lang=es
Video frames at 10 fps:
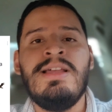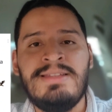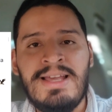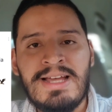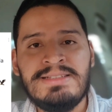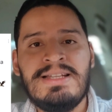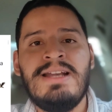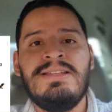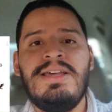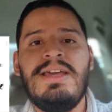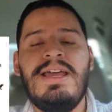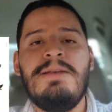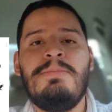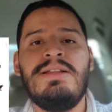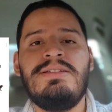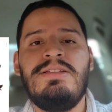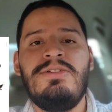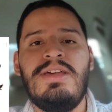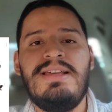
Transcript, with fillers: de la tarde el partido de